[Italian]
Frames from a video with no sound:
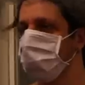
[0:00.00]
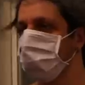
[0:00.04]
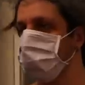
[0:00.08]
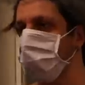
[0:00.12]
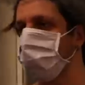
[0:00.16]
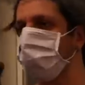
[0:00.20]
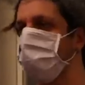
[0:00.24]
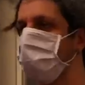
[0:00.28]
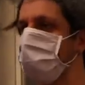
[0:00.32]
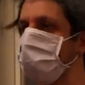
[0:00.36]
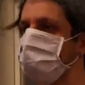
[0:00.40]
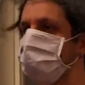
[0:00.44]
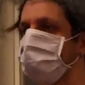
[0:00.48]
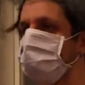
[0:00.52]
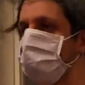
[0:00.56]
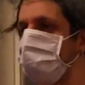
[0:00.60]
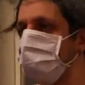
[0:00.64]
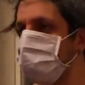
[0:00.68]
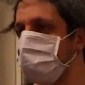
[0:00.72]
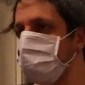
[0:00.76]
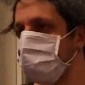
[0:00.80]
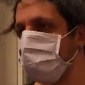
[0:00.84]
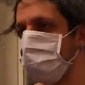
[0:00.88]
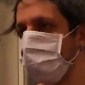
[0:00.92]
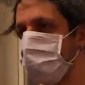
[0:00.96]
preparati
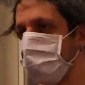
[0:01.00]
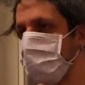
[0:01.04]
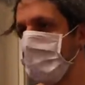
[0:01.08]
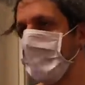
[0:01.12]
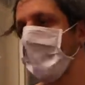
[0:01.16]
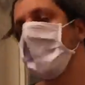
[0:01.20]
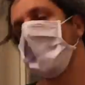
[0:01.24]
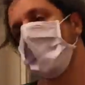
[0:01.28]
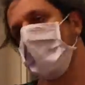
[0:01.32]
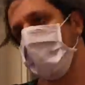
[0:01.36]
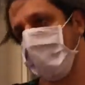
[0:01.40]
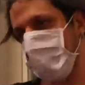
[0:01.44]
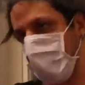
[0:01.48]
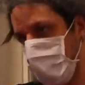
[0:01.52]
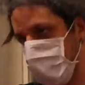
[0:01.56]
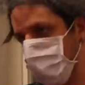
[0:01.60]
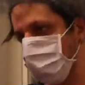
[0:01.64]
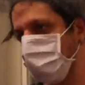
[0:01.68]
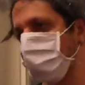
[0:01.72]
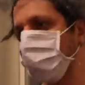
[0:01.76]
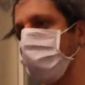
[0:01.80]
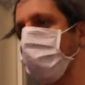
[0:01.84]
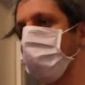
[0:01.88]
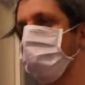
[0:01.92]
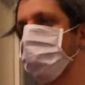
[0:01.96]
che
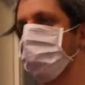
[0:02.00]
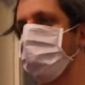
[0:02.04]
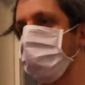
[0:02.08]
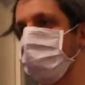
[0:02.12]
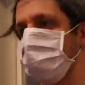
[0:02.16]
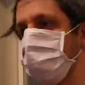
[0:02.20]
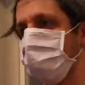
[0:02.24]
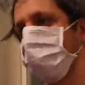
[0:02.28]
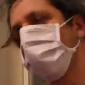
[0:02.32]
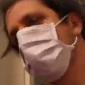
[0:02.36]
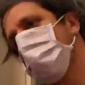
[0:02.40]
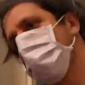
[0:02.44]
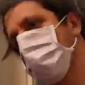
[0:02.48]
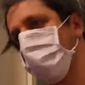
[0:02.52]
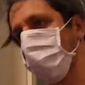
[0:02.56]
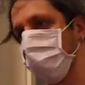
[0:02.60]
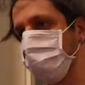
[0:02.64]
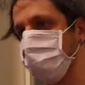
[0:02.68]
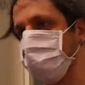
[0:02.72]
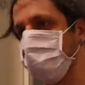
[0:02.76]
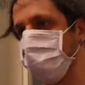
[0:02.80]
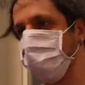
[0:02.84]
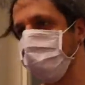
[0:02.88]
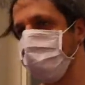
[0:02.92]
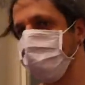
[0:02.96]
andiamo a fare la spesa.
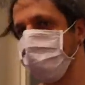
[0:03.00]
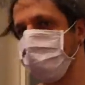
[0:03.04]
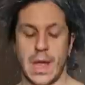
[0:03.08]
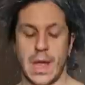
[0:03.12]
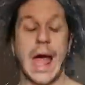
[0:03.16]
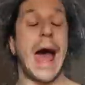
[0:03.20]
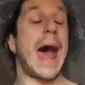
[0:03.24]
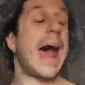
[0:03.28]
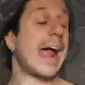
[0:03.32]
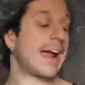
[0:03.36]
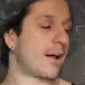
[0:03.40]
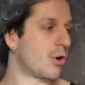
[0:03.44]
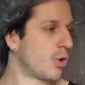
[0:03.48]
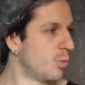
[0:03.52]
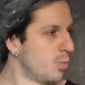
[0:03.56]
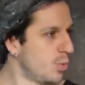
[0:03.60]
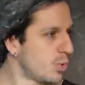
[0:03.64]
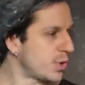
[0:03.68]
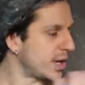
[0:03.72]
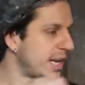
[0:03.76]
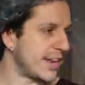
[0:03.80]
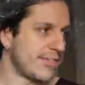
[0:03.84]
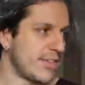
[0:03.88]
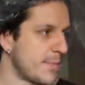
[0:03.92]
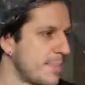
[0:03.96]
Forza! Ah, e
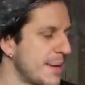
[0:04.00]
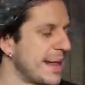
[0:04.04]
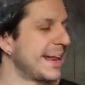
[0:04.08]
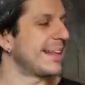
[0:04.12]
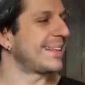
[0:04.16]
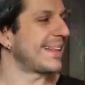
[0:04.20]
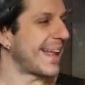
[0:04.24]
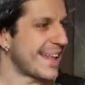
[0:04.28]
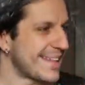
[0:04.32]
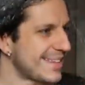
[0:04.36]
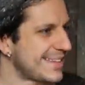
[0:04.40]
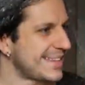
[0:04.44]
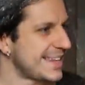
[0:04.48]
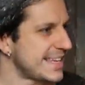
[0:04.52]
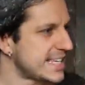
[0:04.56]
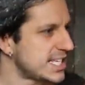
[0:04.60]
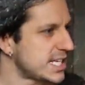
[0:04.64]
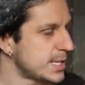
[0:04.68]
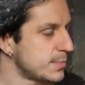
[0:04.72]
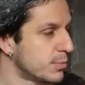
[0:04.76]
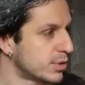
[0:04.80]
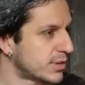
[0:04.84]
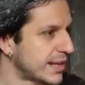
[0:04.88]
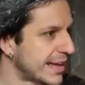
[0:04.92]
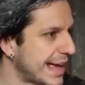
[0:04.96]
comunque devi bere
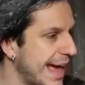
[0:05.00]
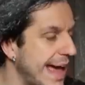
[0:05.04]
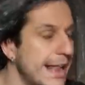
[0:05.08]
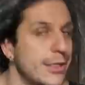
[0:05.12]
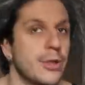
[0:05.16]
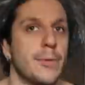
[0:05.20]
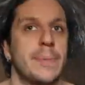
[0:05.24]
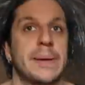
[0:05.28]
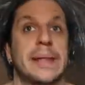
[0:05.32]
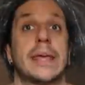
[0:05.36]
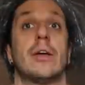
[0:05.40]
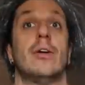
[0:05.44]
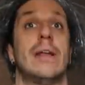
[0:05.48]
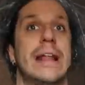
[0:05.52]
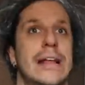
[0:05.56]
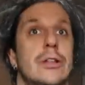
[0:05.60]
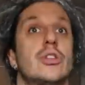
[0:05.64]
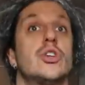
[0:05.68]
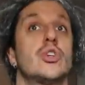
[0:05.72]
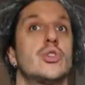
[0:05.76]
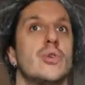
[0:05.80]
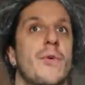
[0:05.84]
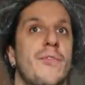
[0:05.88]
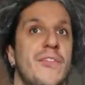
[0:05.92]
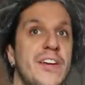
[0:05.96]
tantissimo tè caldo perché ho
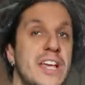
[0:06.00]
letto su